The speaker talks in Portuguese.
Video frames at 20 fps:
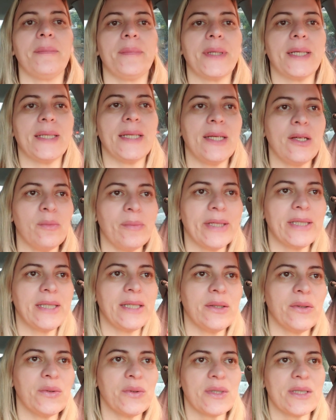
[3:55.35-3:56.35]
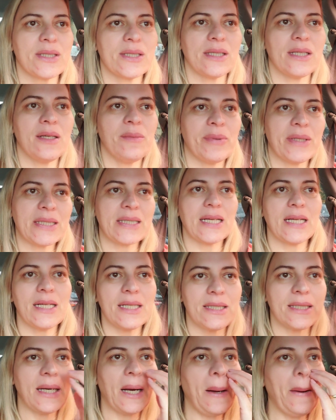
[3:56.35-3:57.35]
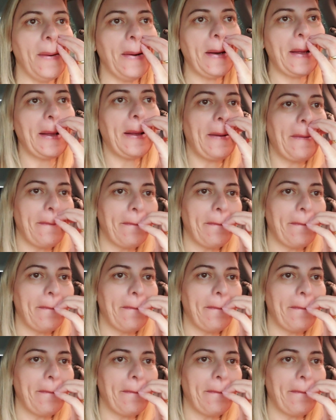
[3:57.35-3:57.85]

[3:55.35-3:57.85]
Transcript: Pra daí o Matheus ir pra sala de aula,